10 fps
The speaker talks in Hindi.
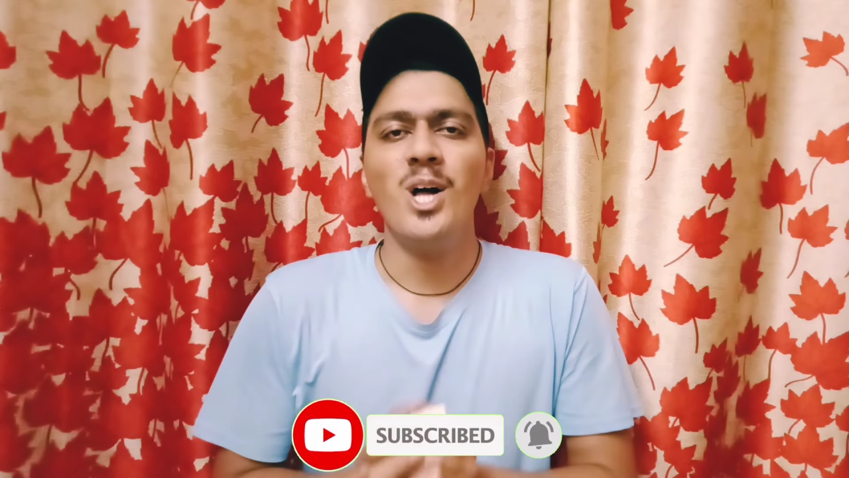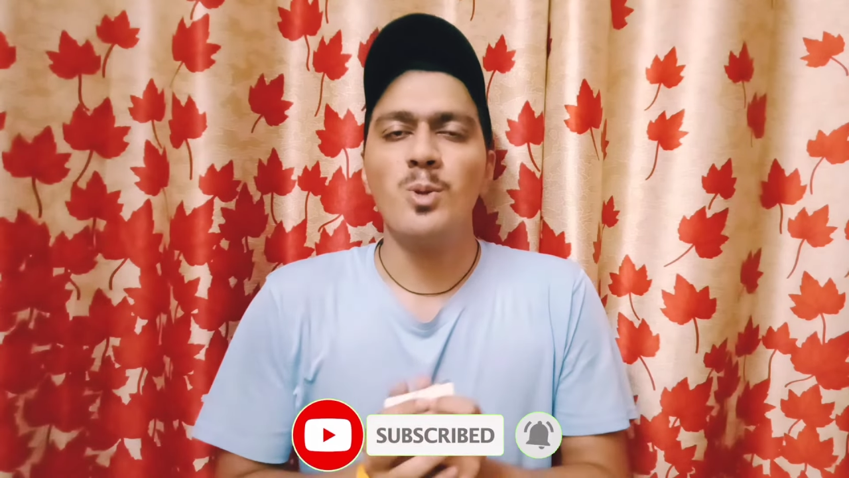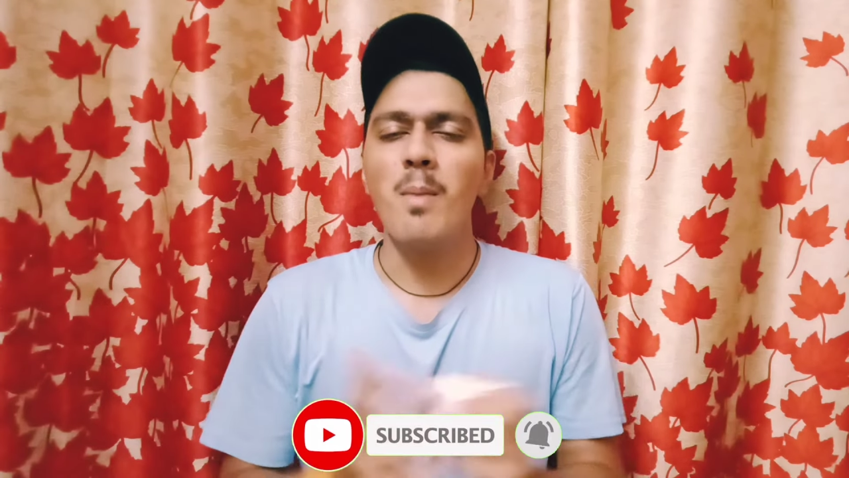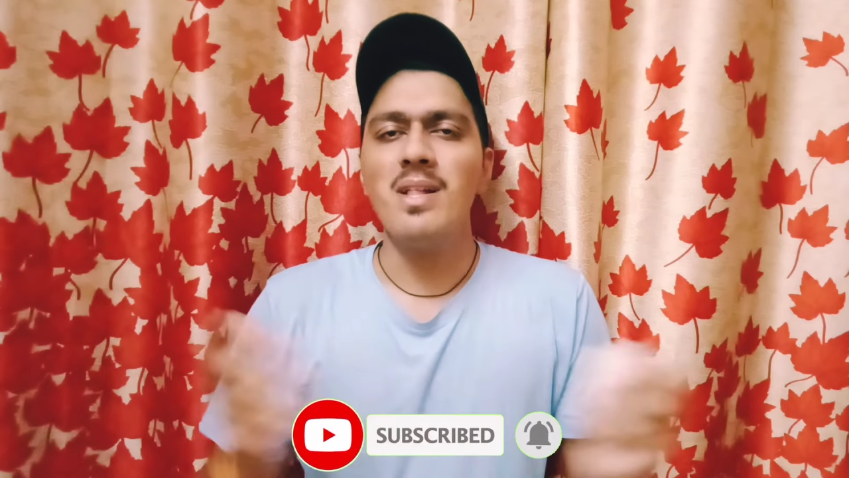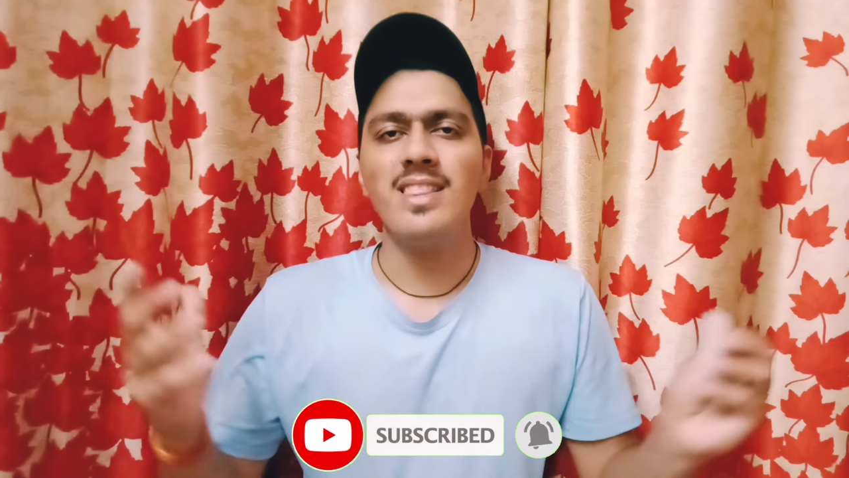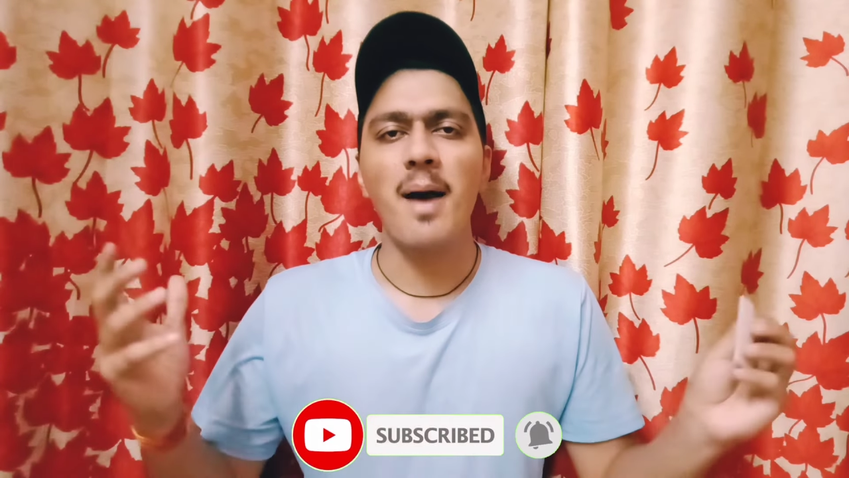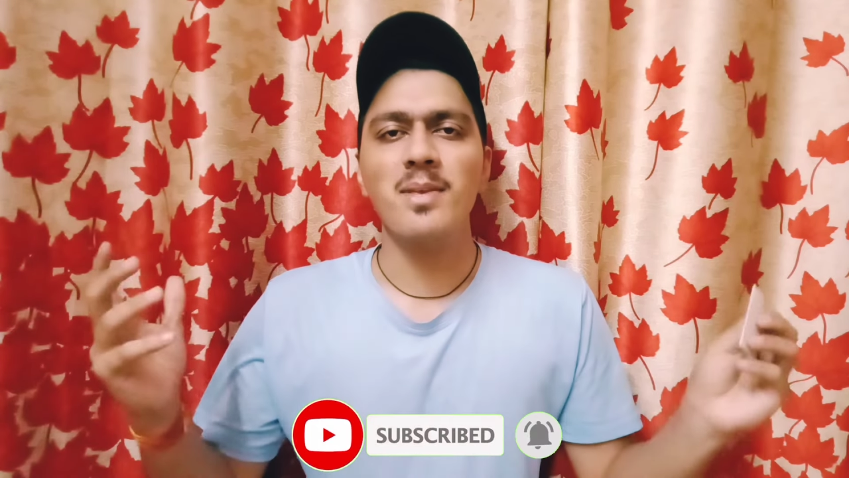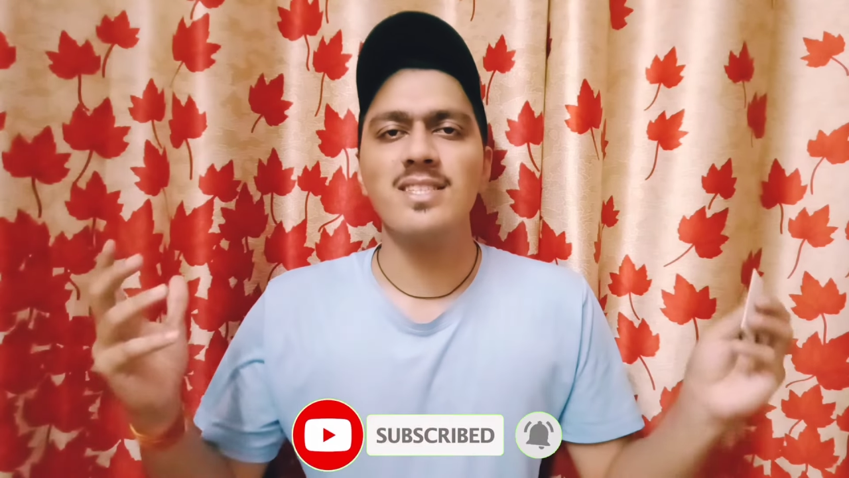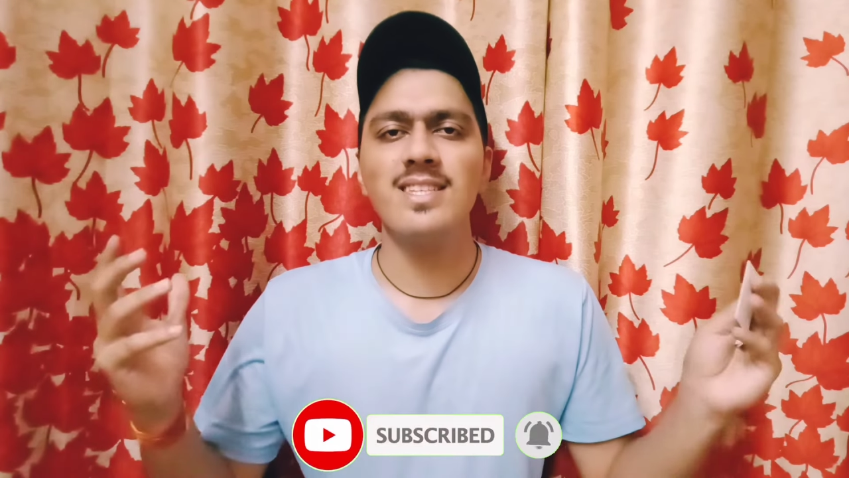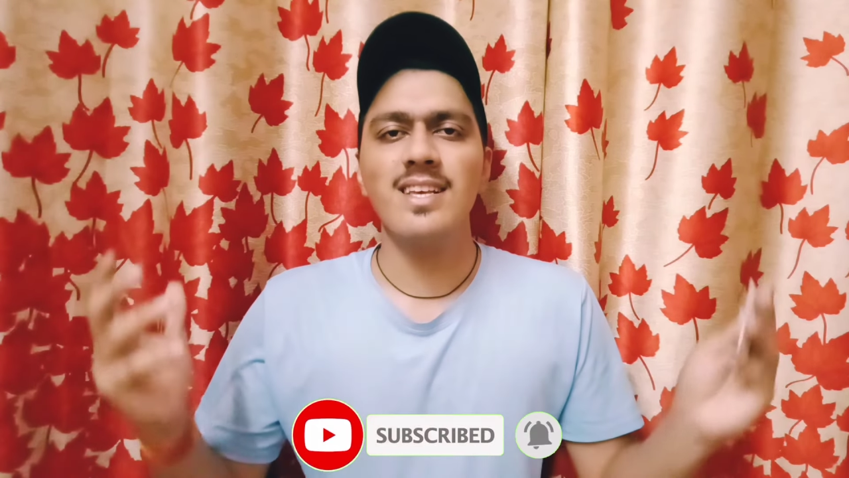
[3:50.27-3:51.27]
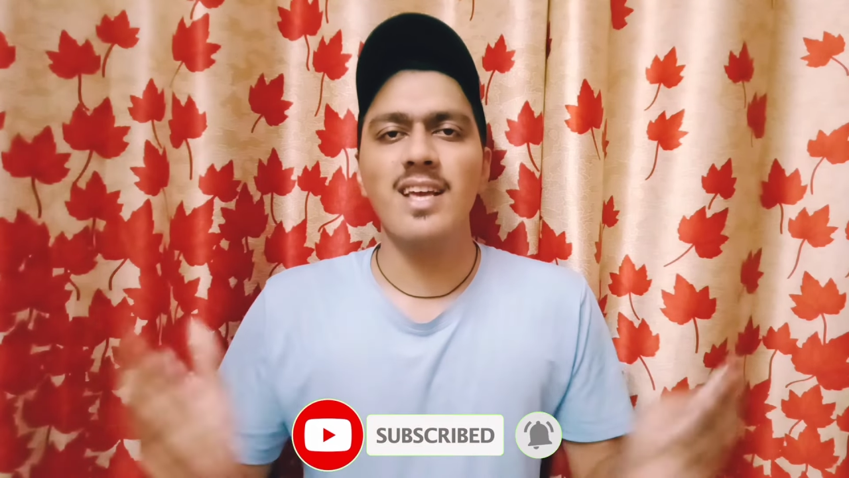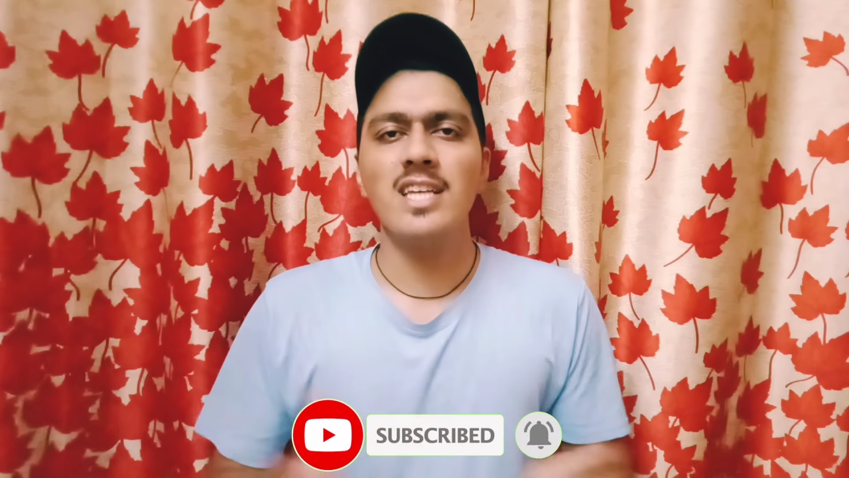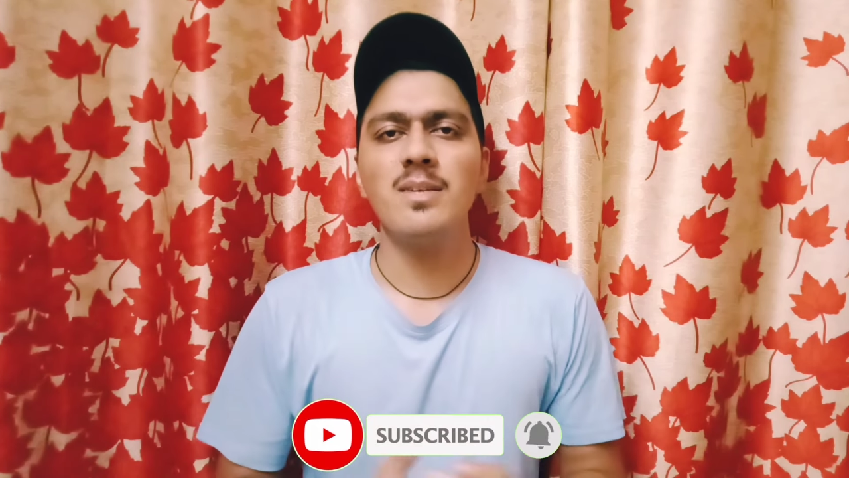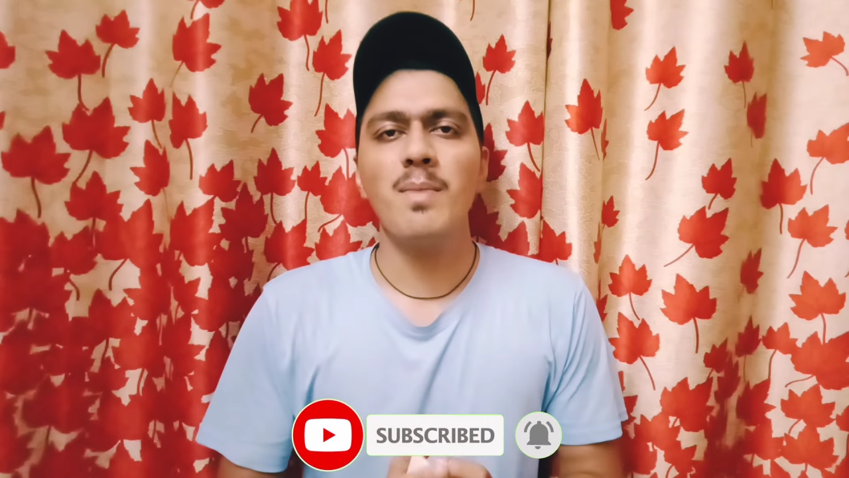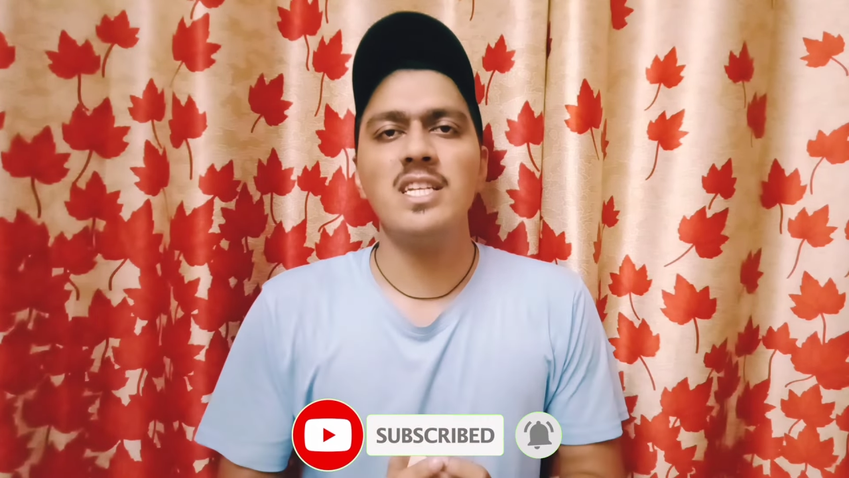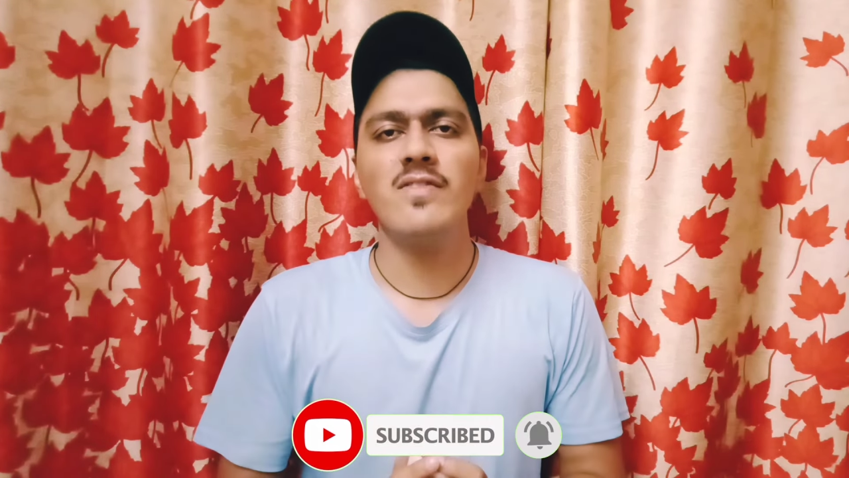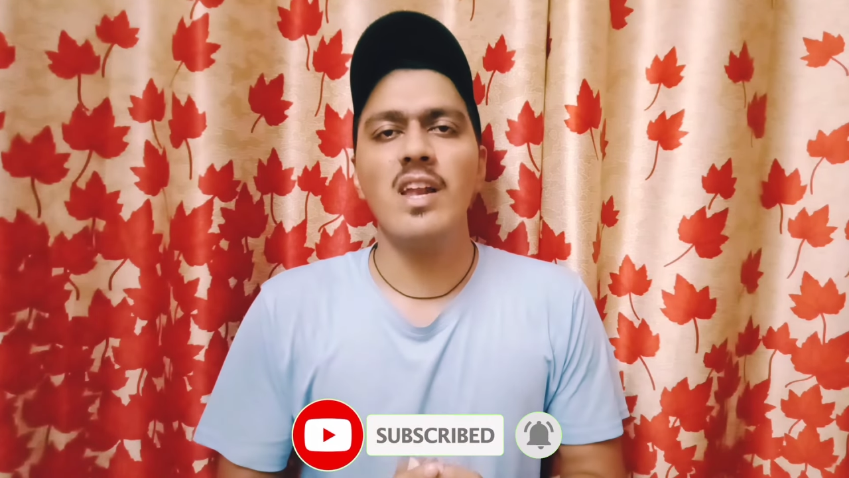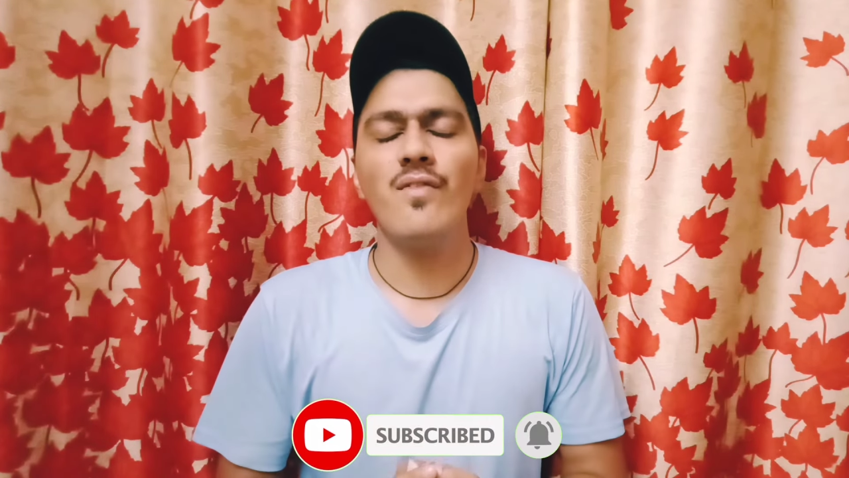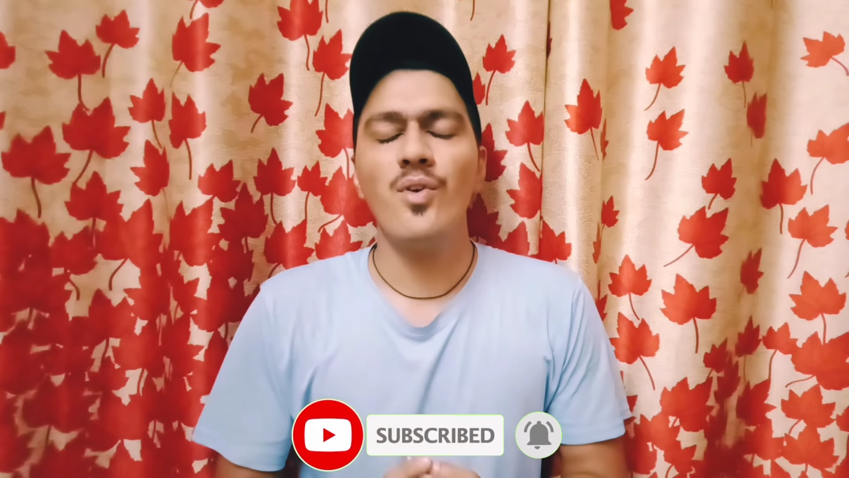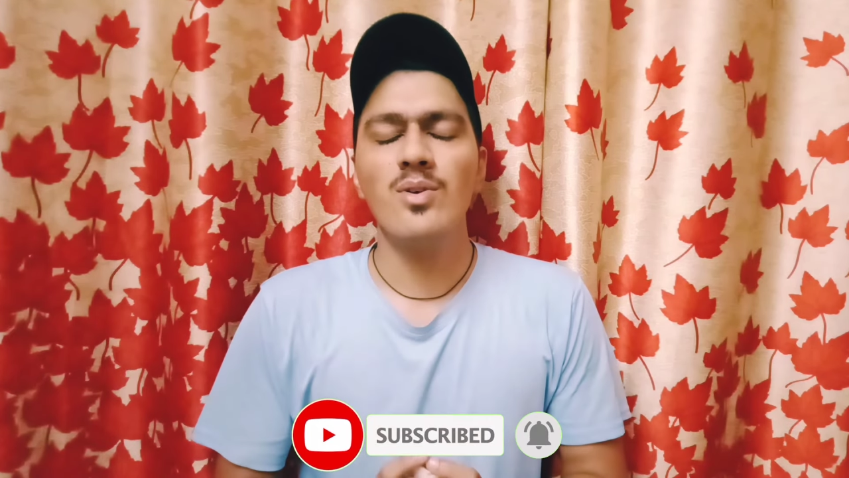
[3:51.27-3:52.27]
तो भाई मिलते हैं आपसे किसी ऐसी मैजिक
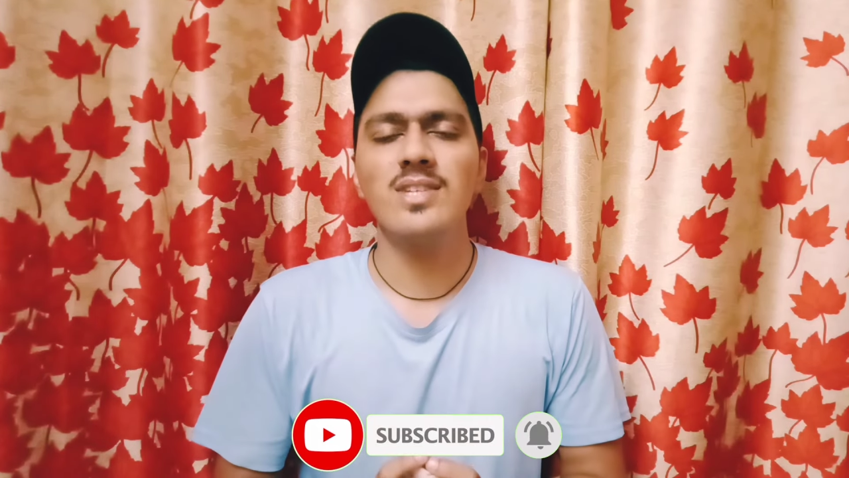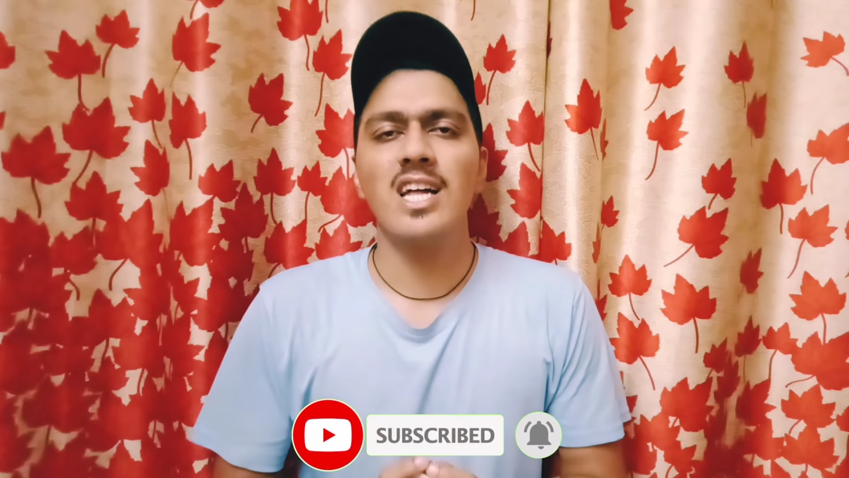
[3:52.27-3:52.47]
वाले वीडियो